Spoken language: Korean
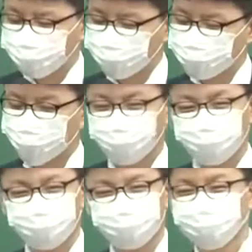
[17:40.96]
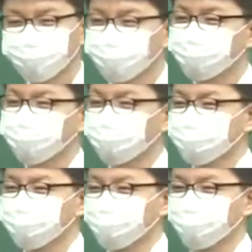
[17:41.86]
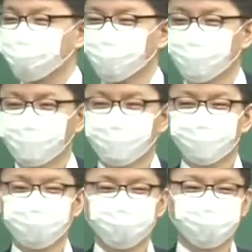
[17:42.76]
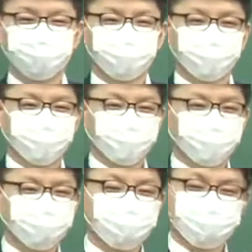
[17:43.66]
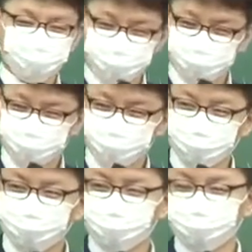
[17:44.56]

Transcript: 내재가 가장 근본적인 방법 아니겠어요. 내가 어떤 공직자로서